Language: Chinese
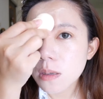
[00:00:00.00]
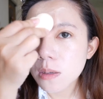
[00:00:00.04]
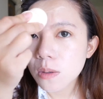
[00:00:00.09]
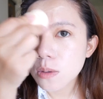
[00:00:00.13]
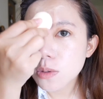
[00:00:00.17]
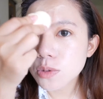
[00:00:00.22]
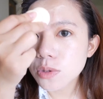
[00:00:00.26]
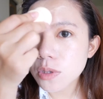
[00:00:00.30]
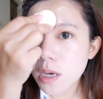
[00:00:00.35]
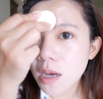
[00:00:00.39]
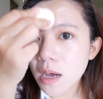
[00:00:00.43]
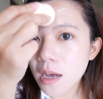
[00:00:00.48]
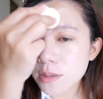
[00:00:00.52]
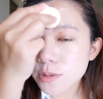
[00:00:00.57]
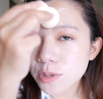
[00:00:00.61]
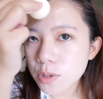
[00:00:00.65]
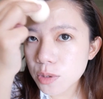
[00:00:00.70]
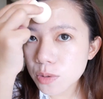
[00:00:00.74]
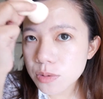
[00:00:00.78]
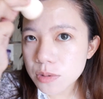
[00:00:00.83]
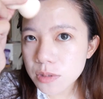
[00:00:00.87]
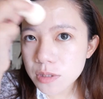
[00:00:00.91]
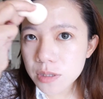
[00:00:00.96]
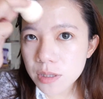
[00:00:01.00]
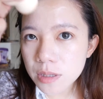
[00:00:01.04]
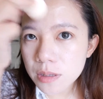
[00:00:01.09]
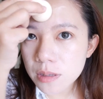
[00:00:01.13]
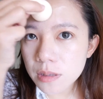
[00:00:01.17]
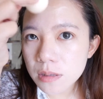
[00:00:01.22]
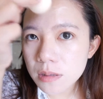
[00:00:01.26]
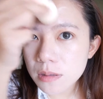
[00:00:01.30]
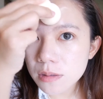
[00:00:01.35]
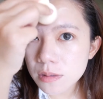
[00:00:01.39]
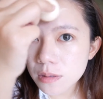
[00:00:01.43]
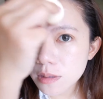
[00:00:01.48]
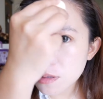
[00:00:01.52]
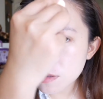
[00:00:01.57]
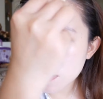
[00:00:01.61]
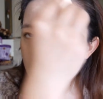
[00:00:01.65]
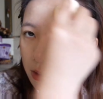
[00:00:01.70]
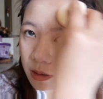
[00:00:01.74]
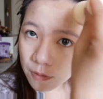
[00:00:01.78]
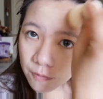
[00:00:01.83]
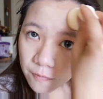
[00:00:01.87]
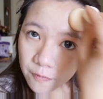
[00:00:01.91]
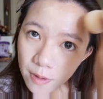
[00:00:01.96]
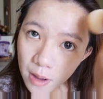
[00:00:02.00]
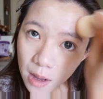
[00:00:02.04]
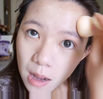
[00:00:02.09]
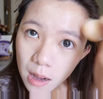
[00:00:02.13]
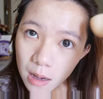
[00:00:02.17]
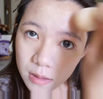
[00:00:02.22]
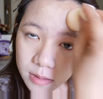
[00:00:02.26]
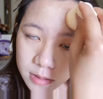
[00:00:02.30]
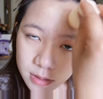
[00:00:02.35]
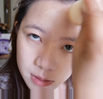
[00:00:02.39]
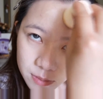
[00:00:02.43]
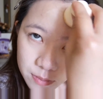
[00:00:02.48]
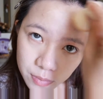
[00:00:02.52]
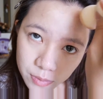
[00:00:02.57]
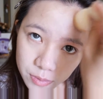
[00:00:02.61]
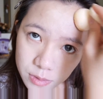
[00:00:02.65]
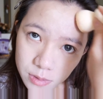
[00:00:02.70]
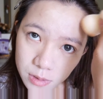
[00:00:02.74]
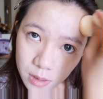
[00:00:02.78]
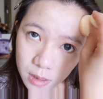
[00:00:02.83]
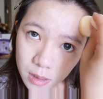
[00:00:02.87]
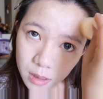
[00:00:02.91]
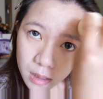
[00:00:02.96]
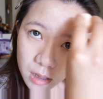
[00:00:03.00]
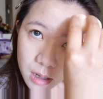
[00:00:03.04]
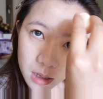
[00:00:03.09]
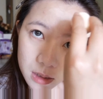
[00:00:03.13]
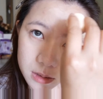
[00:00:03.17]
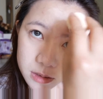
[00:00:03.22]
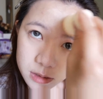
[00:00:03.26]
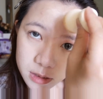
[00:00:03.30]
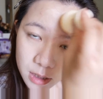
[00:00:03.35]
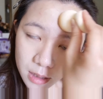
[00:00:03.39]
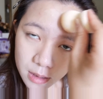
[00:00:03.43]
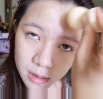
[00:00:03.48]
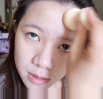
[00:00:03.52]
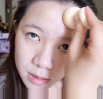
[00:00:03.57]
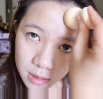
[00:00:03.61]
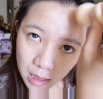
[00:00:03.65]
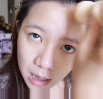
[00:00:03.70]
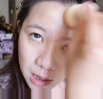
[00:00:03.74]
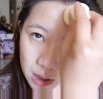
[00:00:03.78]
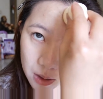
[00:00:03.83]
我觉得它中间的地方好像不是很好粘到，